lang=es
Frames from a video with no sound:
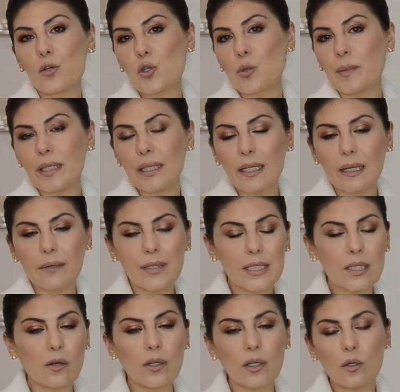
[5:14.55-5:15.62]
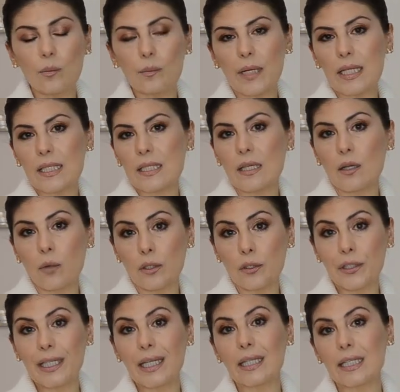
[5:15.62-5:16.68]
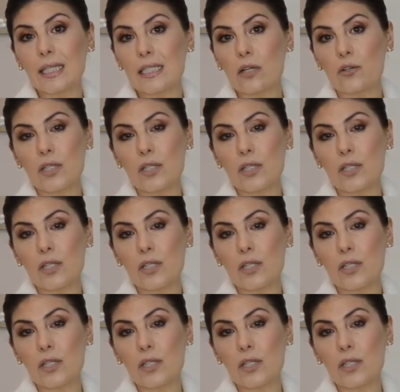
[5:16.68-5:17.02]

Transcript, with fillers: os comenté que había estado de compras y cuando llegué a casa